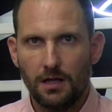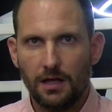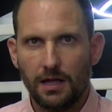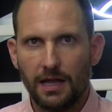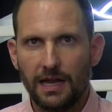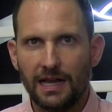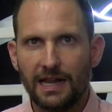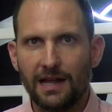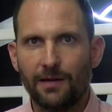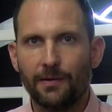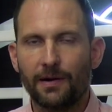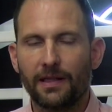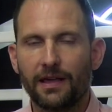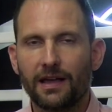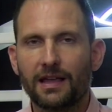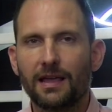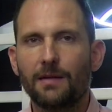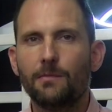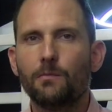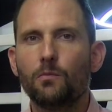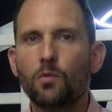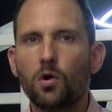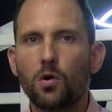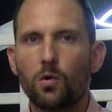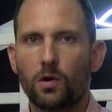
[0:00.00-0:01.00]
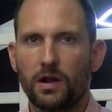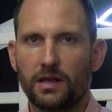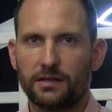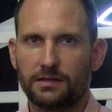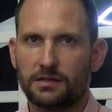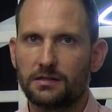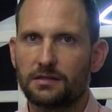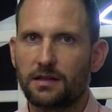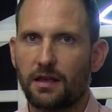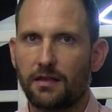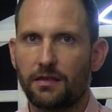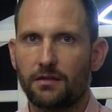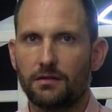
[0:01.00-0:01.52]
Y la verdad que muy buenas
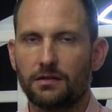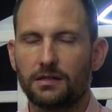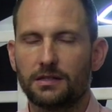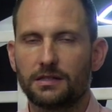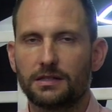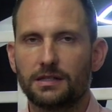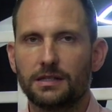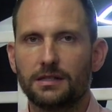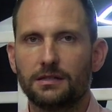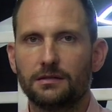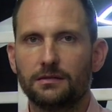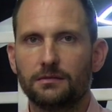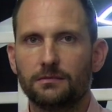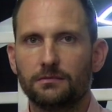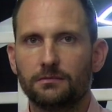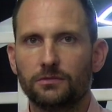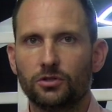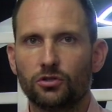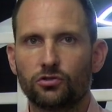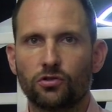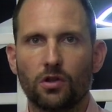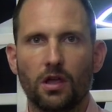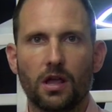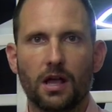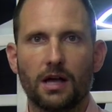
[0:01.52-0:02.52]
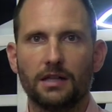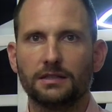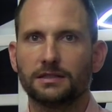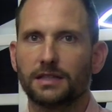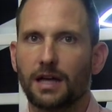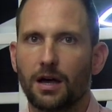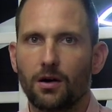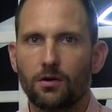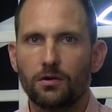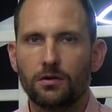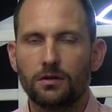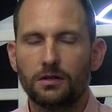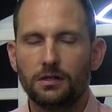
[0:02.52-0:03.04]
sensaciones. ¿eh? Yo estoy
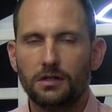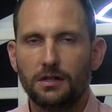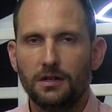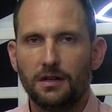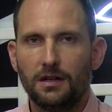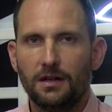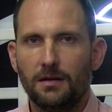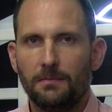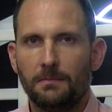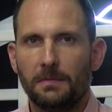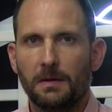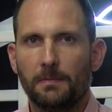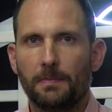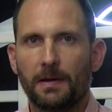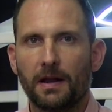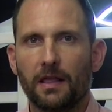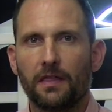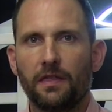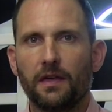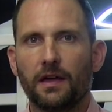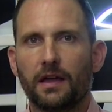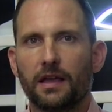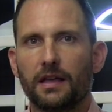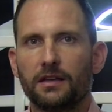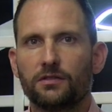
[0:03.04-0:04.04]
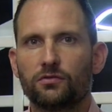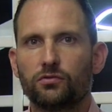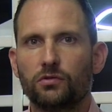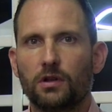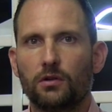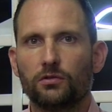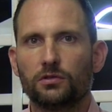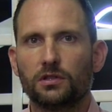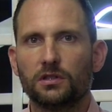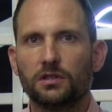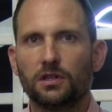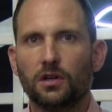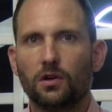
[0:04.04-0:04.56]
encantado, me parece que es un
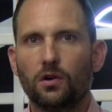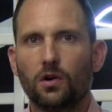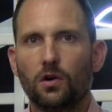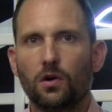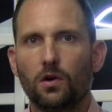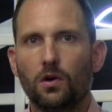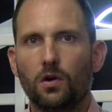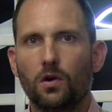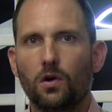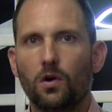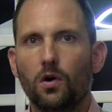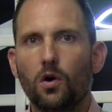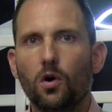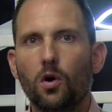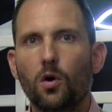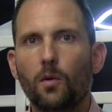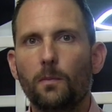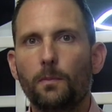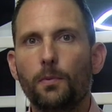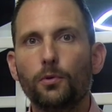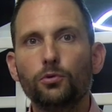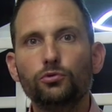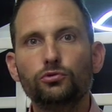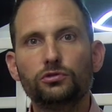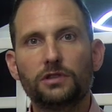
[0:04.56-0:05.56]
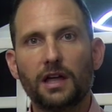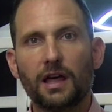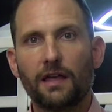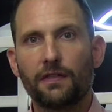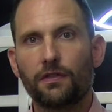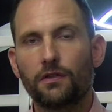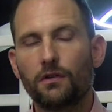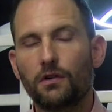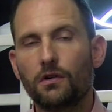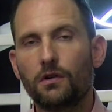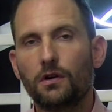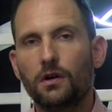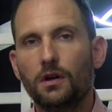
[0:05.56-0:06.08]
auténtico
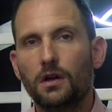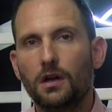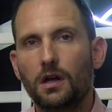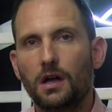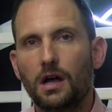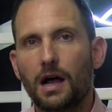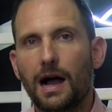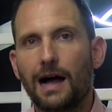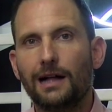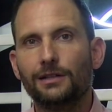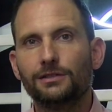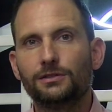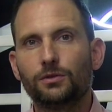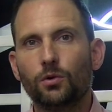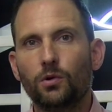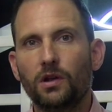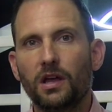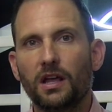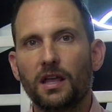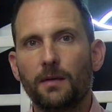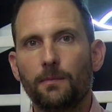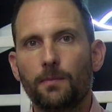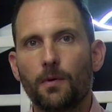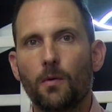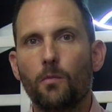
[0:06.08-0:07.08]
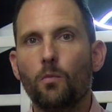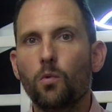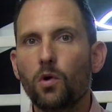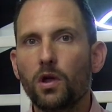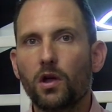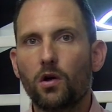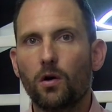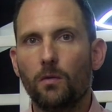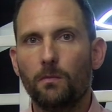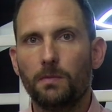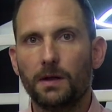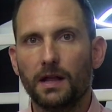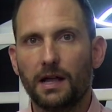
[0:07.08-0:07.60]
puntazo ante un equipo muy
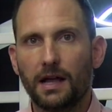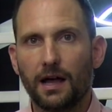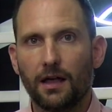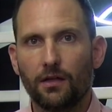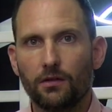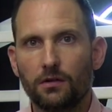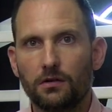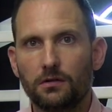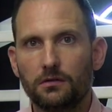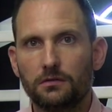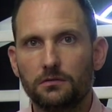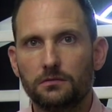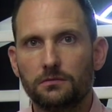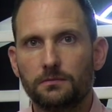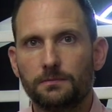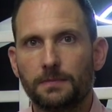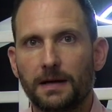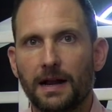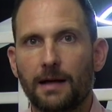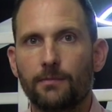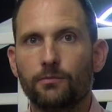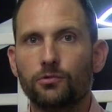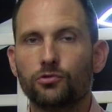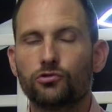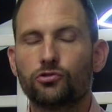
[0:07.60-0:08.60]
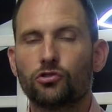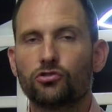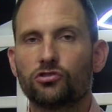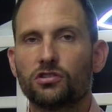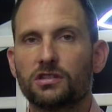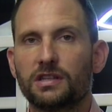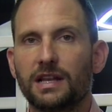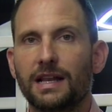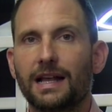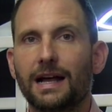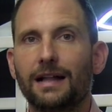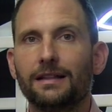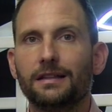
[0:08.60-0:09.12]
complicado. Para muchos
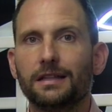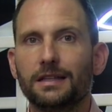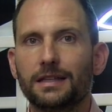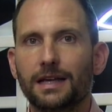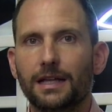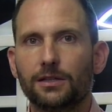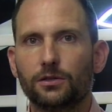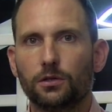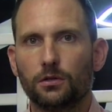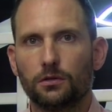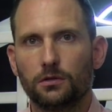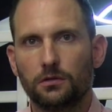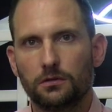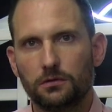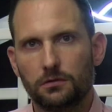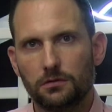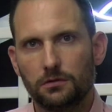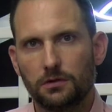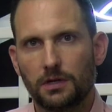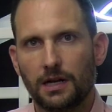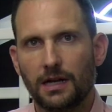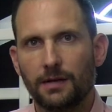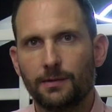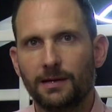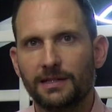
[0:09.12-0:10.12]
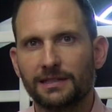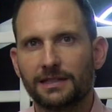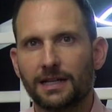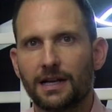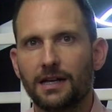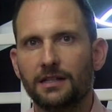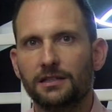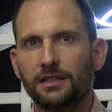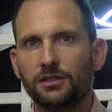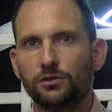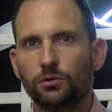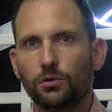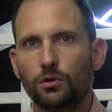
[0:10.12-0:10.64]
es el candidato a levantar
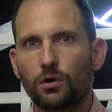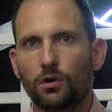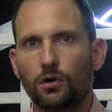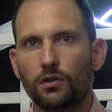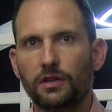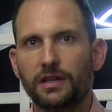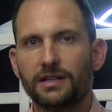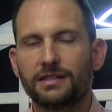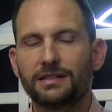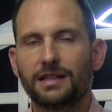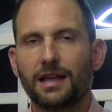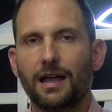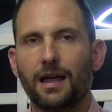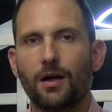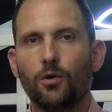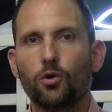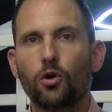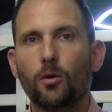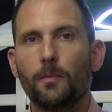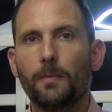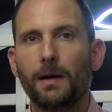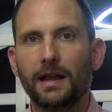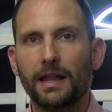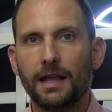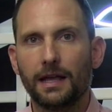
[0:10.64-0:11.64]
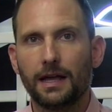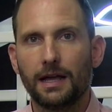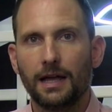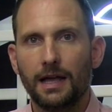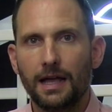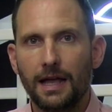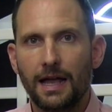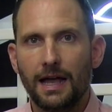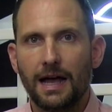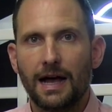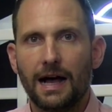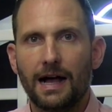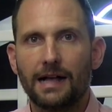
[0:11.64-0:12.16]
el título de esta Europa League.
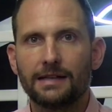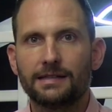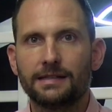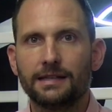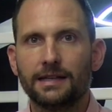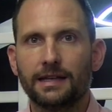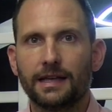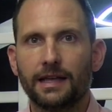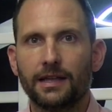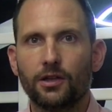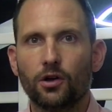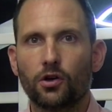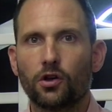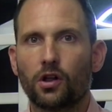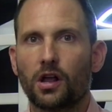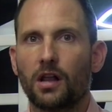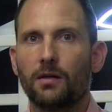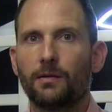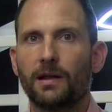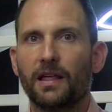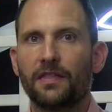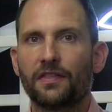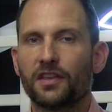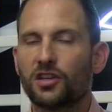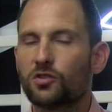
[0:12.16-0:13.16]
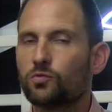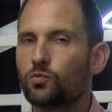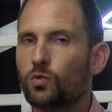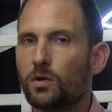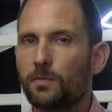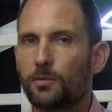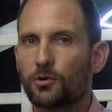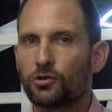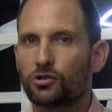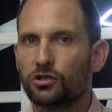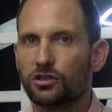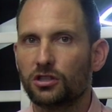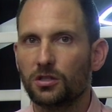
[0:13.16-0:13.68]
Así que yo creo que el balance es muy
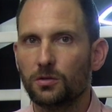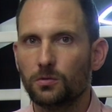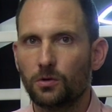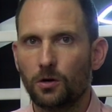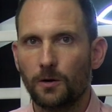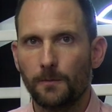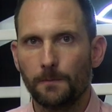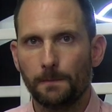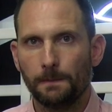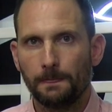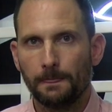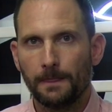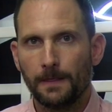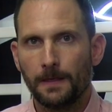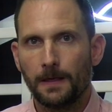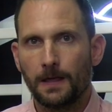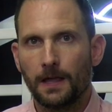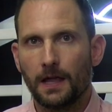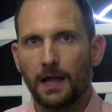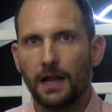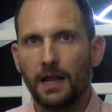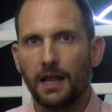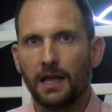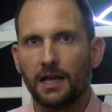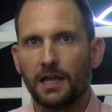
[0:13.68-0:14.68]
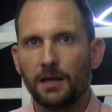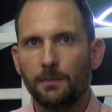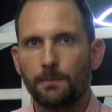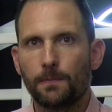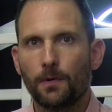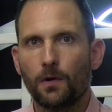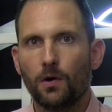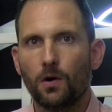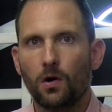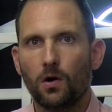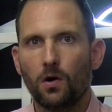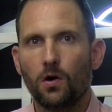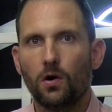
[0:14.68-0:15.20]
positivo. El
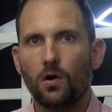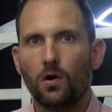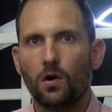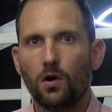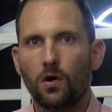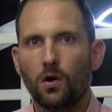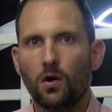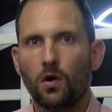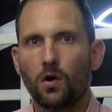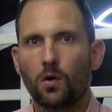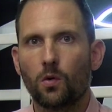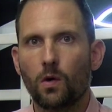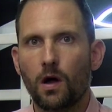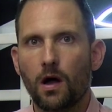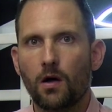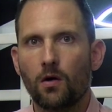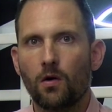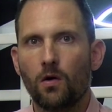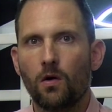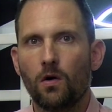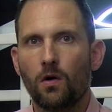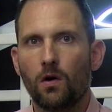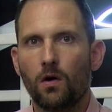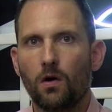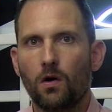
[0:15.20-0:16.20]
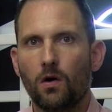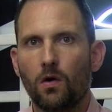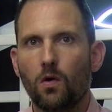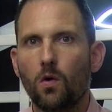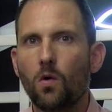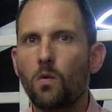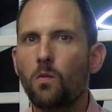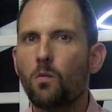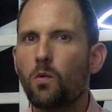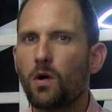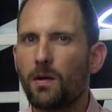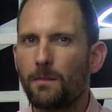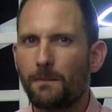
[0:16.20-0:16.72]
equipo cuajó
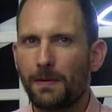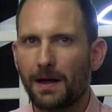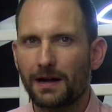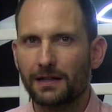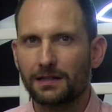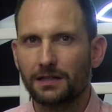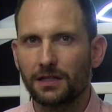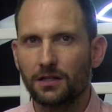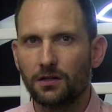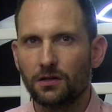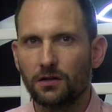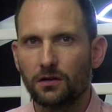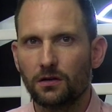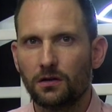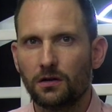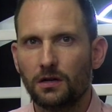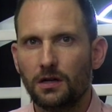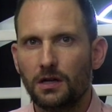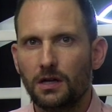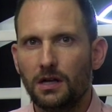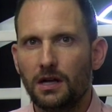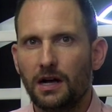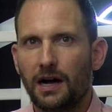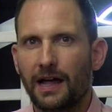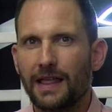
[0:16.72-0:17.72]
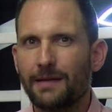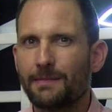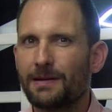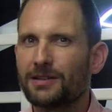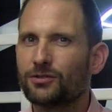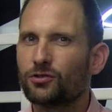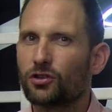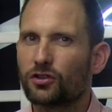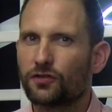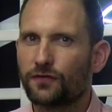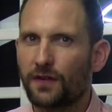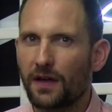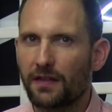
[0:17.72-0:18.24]
un buen partido Además
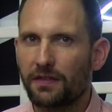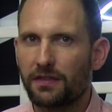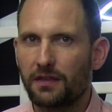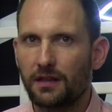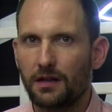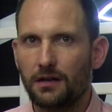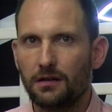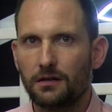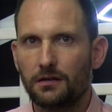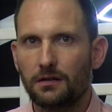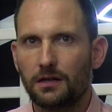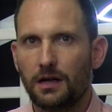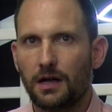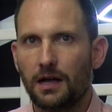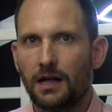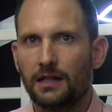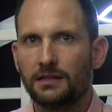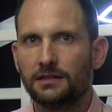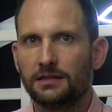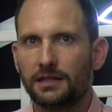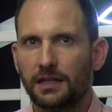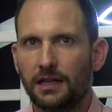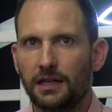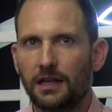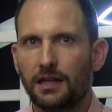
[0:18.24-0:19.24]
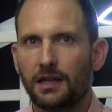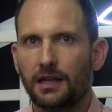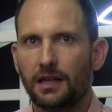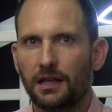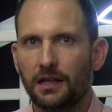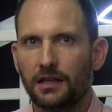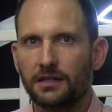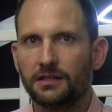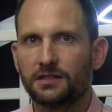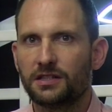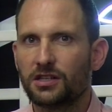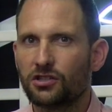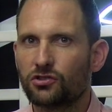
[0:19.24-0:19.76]
no es fácil
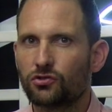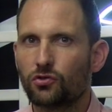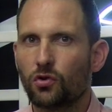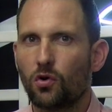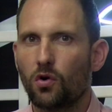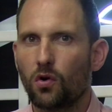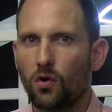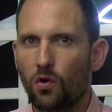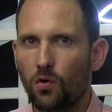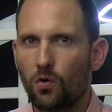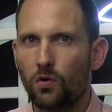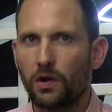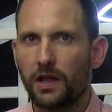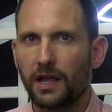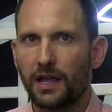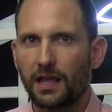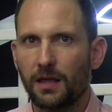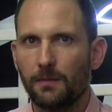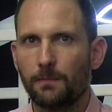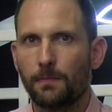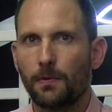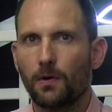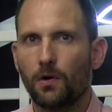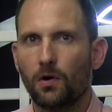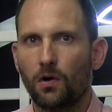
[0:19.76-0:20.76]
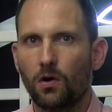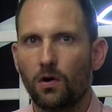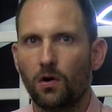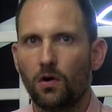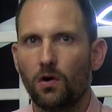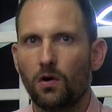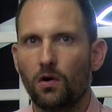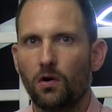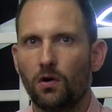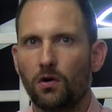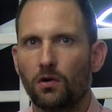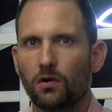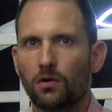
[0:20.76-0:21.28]
ante, insisto, un
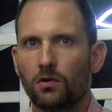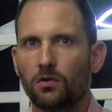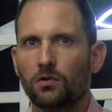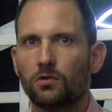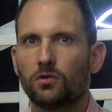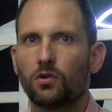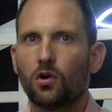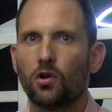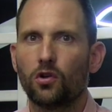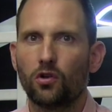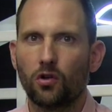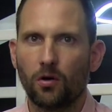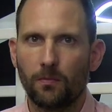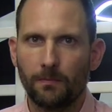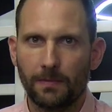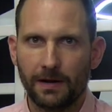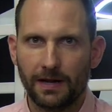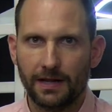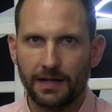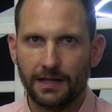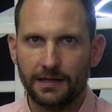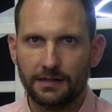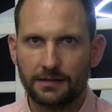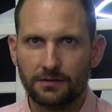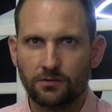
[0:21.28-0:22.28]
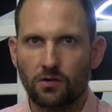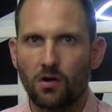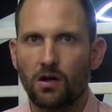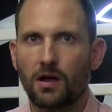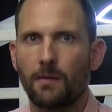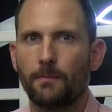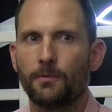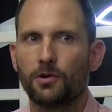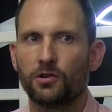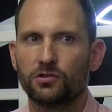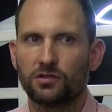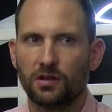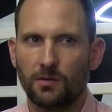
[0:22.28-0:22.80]
equipo con nombres, con
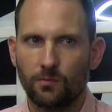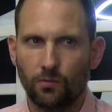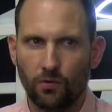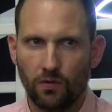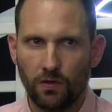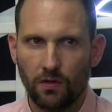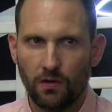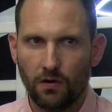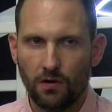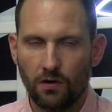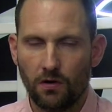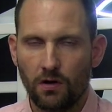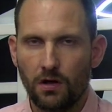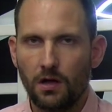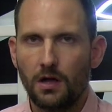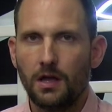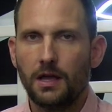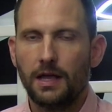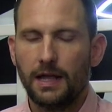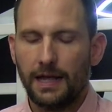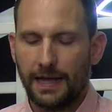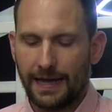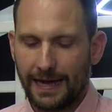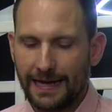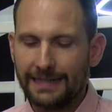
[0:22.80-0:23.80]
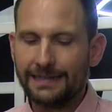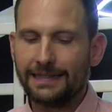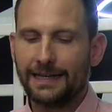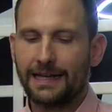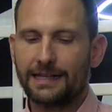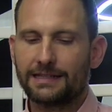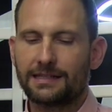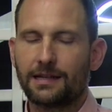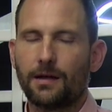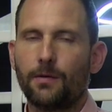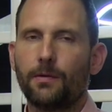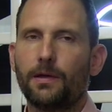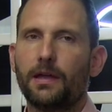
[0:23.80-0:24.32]
campeones del mundo, gente que
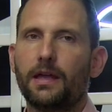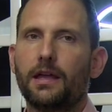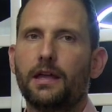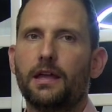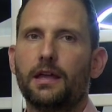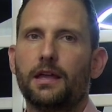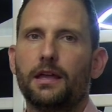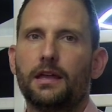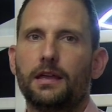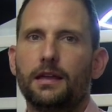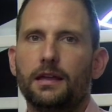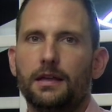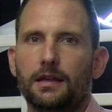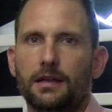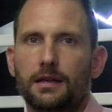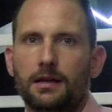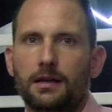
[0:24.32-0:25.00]
sabe